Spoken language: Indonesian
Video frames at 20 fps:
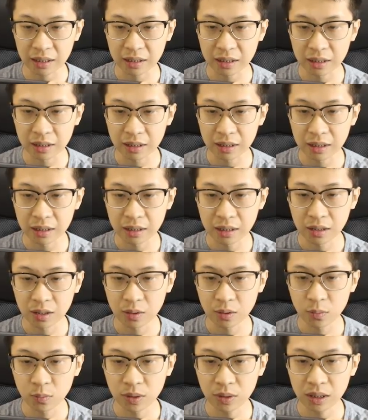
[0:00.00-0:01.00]
lagi
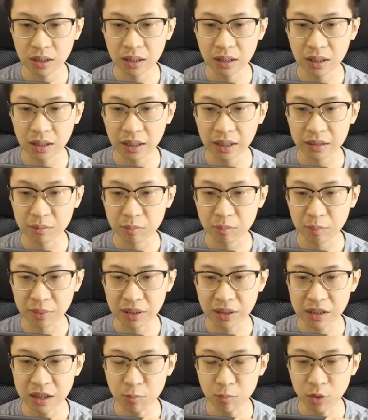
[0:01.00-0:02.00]
gue rada ngelek
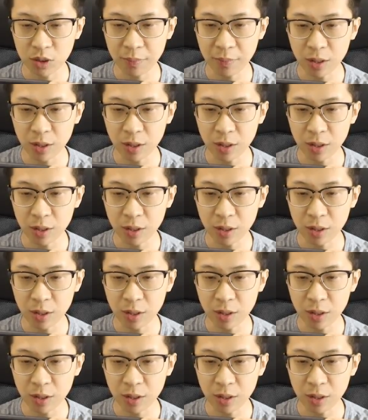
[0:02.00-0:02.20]
teman-teman ya jadi mau